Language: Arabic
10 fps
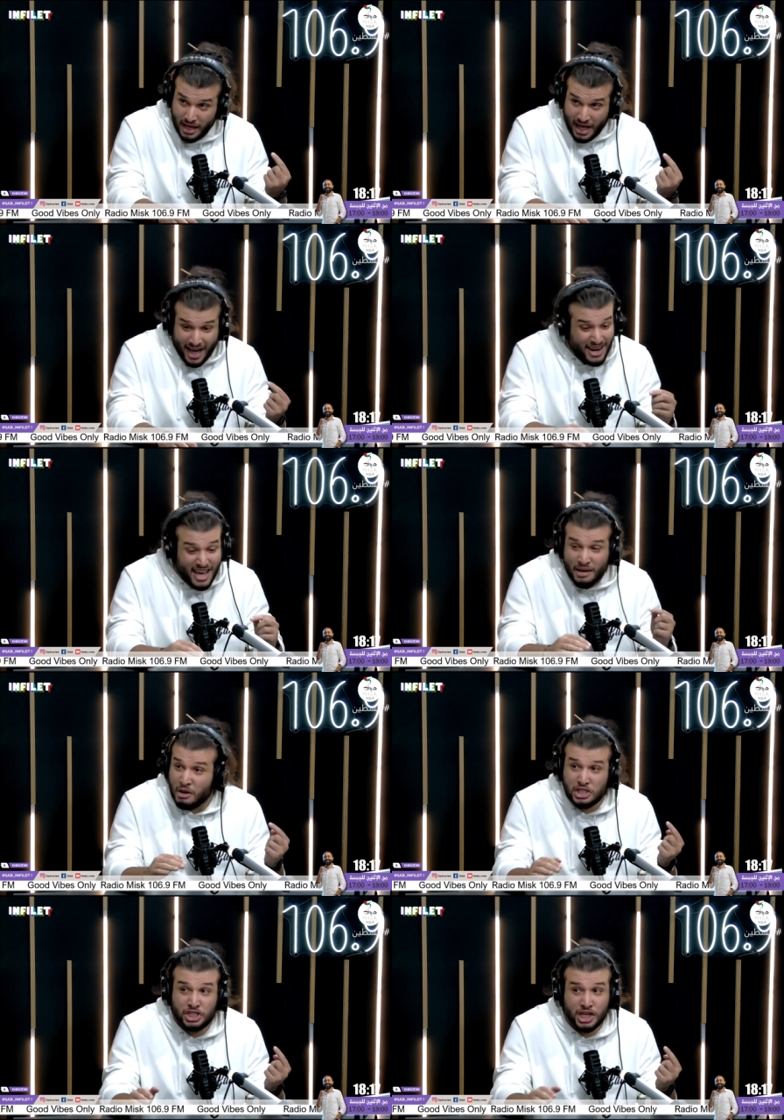راهي
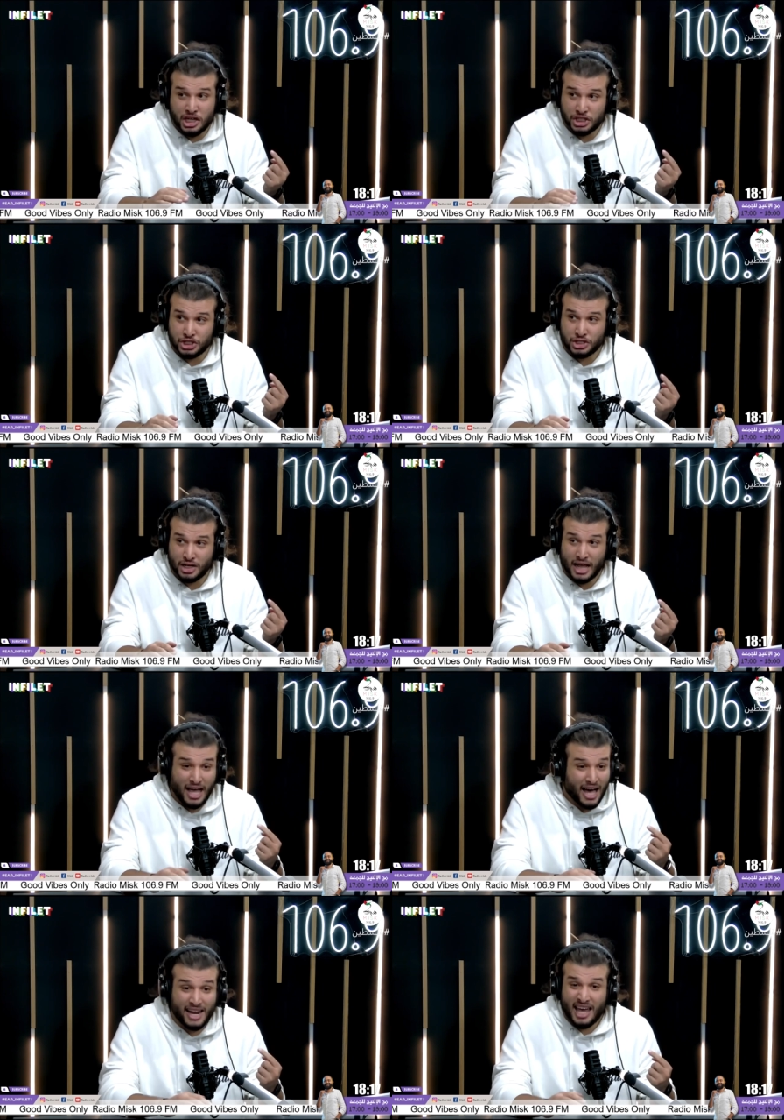ما تجيش
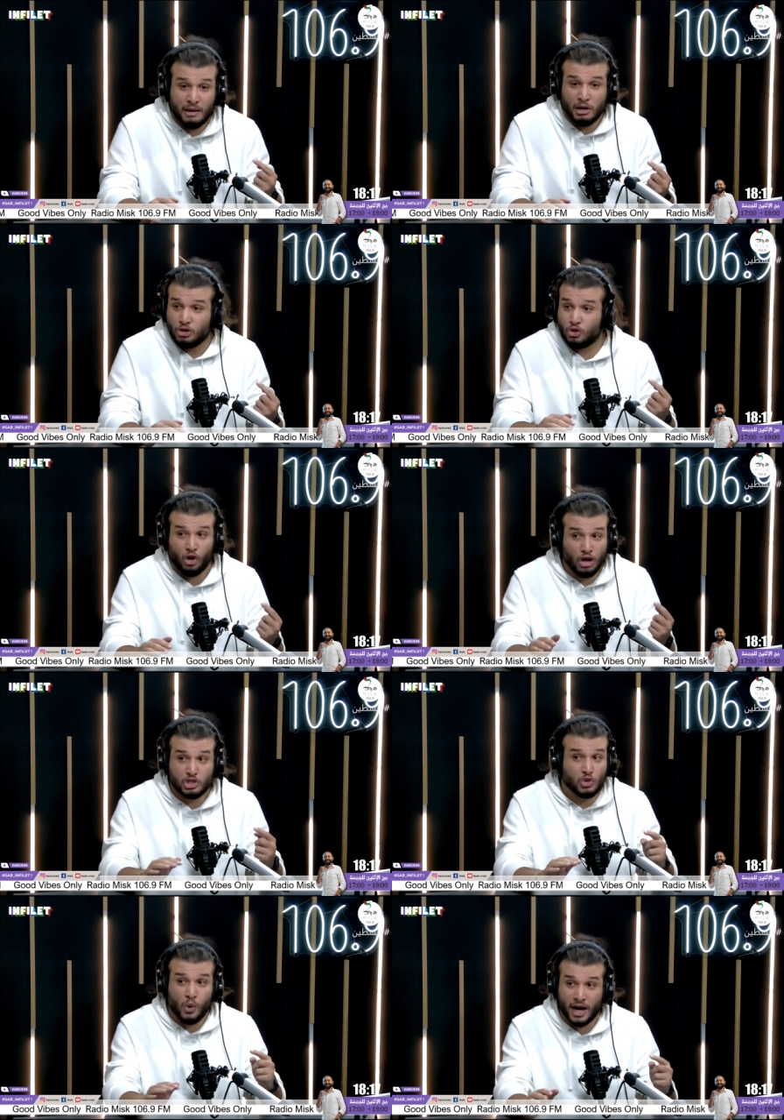راهي ما
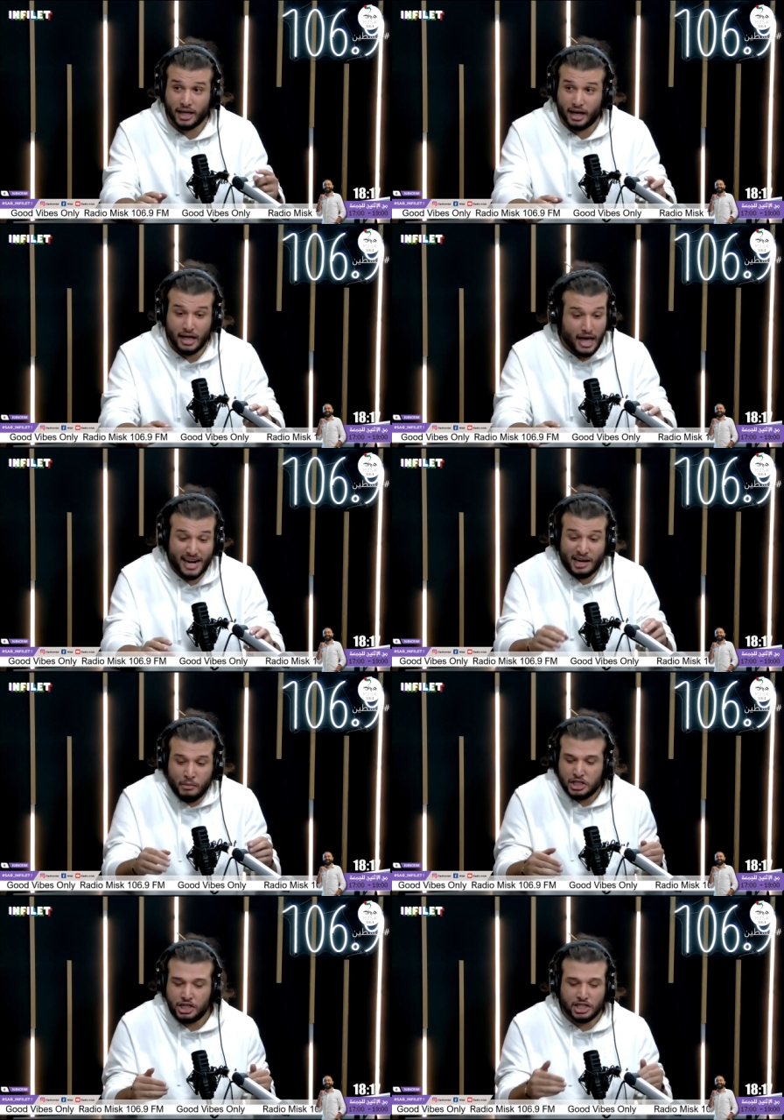تدخلش الورقه راك
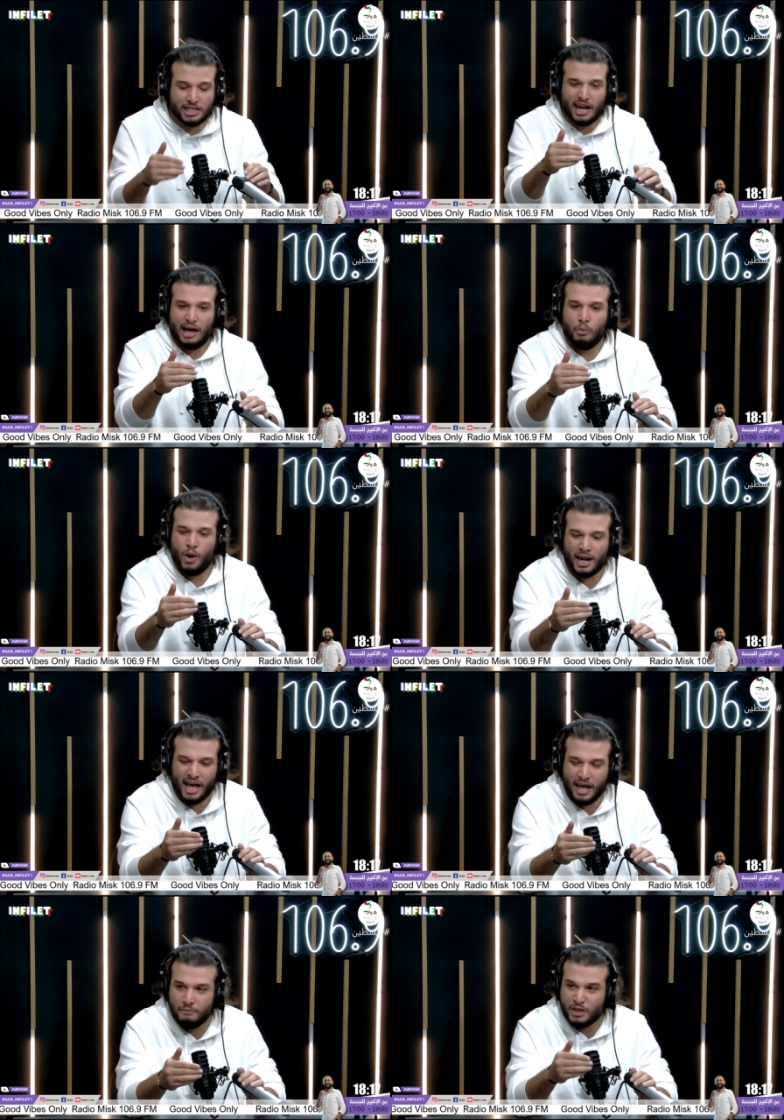ما تجيش تلعب
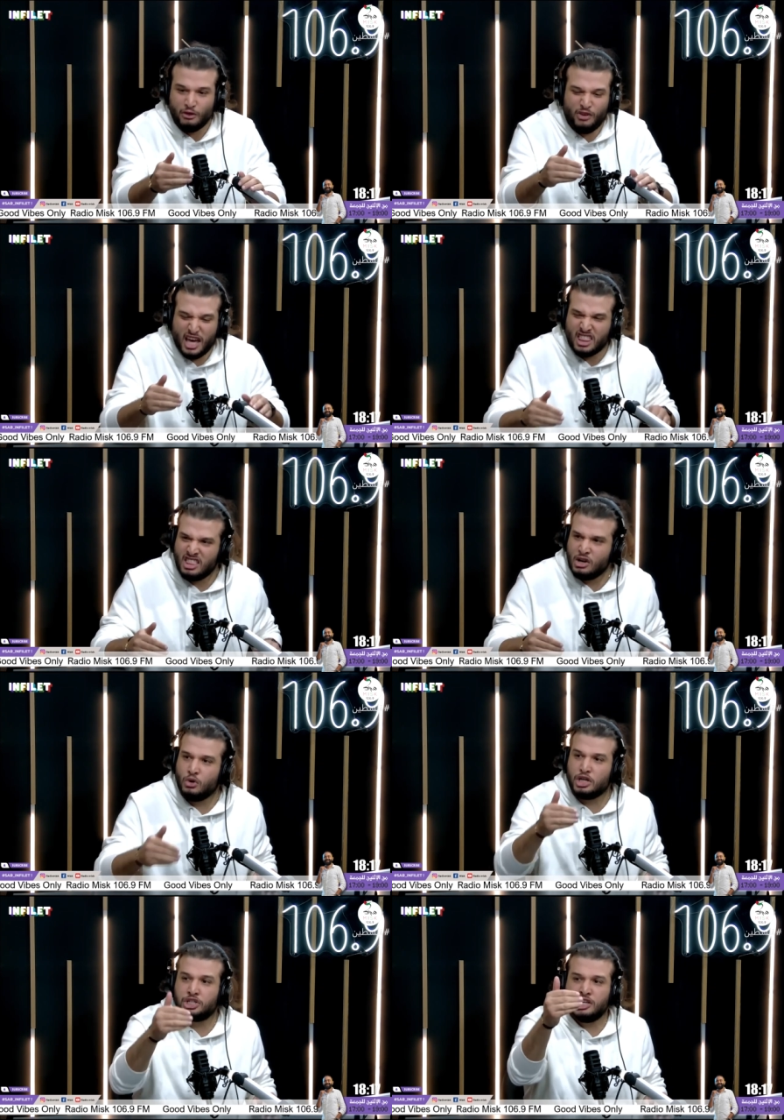ورقه فيها
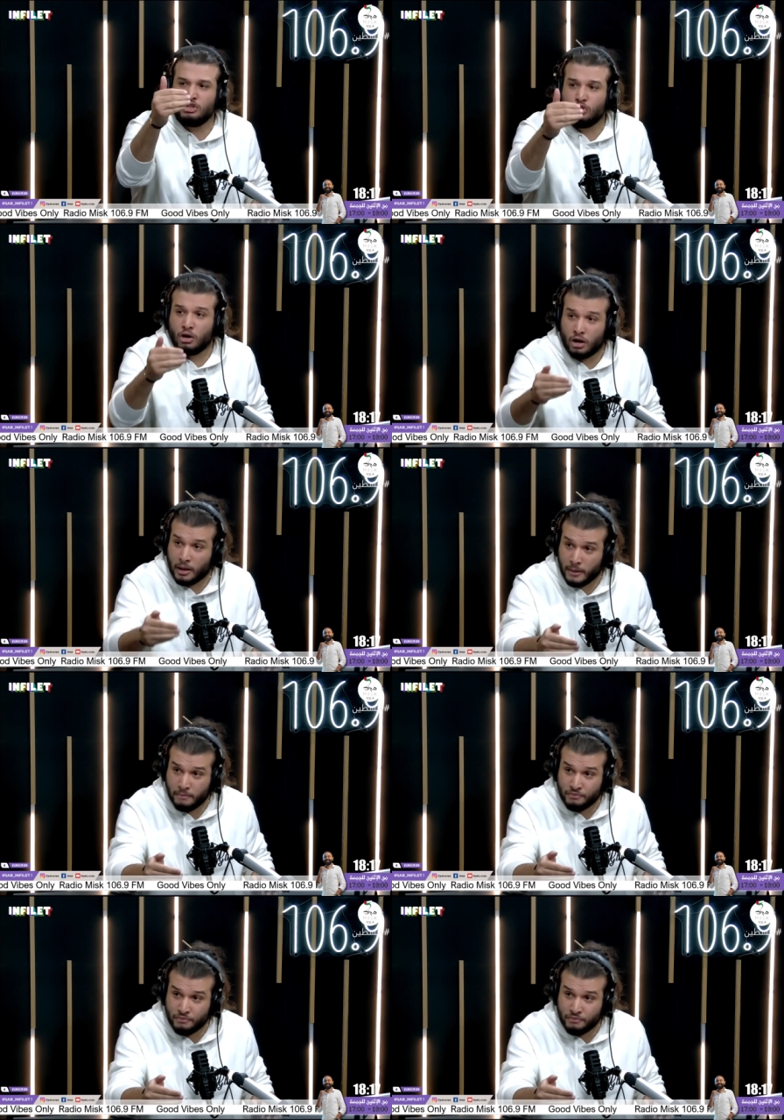22 طرح